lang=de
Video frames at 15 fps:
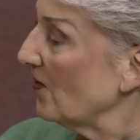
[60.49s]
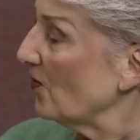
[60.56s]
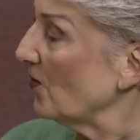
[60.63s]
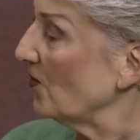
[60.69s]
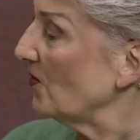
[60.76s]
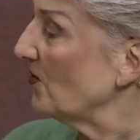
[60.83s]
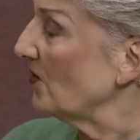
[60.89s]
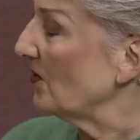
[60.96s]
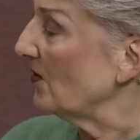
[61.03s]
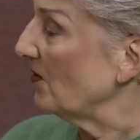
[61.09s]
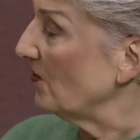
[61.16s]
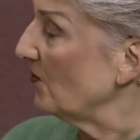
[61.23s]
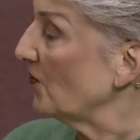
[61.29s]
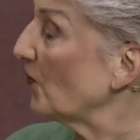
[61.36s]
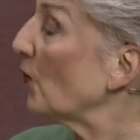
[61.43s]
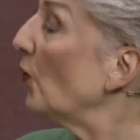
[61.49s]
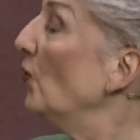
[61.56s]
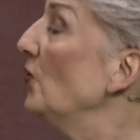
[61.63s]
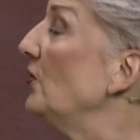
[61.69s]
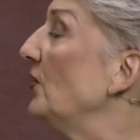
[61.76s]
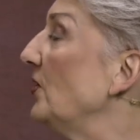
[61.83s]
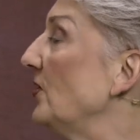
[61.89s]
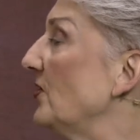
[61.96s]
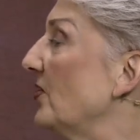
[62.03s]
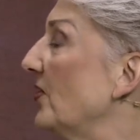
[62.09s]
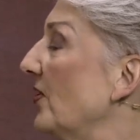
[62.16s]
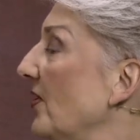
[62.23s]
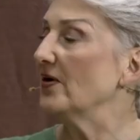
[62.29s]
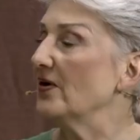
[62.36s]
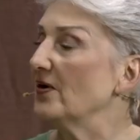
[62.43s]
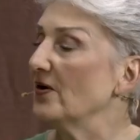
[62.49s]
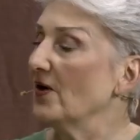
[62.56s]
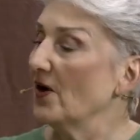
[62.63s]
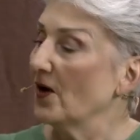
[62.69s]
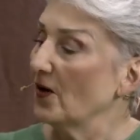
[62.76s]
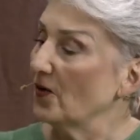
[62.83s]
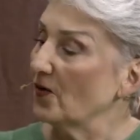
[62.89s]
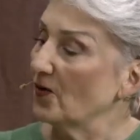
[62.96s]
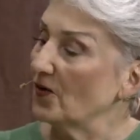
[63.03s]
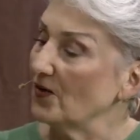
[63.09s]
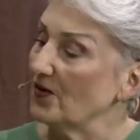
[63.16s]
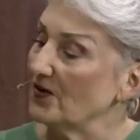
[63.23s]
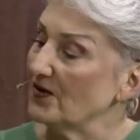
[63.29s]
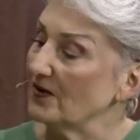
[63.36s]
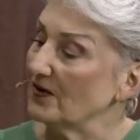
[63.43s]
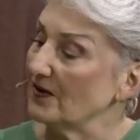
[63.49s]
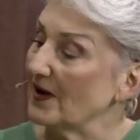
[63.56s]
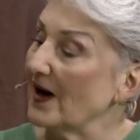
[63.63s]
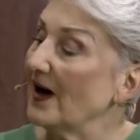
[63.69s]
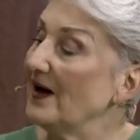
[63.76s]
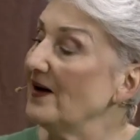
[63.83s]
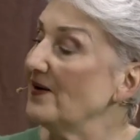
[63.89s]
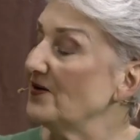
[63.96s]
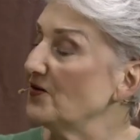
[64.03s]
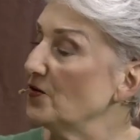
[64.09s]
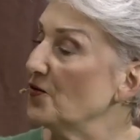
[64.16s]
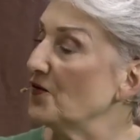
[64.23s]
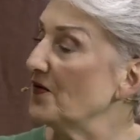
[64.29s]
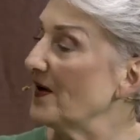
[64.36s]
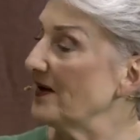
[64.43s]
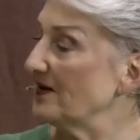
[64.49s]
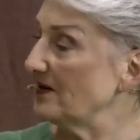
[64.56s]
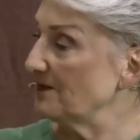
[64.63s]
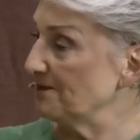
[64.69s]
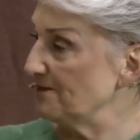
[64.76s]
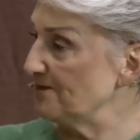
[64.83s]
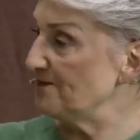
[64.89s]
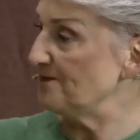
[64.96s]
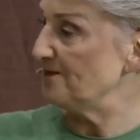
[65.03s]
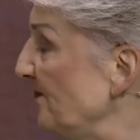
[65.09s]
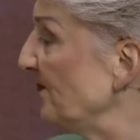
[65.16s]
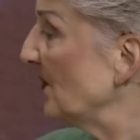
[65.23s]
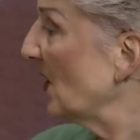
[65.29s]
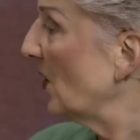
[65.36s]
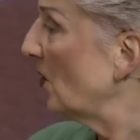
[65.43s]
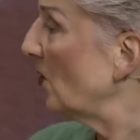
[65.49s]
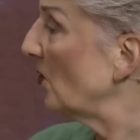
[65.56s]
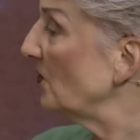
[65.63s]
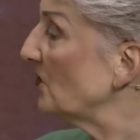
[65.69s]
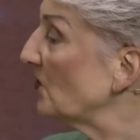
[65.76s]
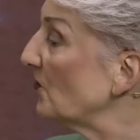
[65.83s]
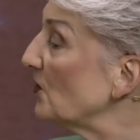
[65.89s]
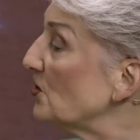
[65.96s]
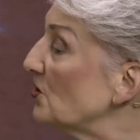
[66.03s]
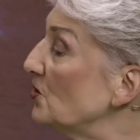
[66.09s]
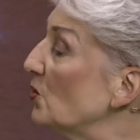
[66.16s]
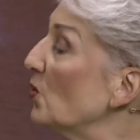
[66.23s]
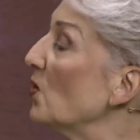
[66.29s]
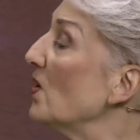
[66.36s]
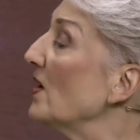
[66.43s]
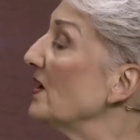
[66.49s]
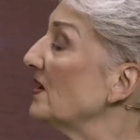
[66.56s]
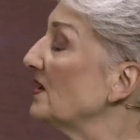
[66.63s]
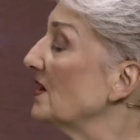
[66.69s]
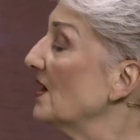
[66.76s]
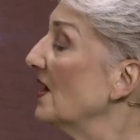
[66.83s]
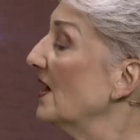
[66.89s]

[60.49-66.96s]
und äh, Früchte und all sowas. Mhm. Und zwischendurch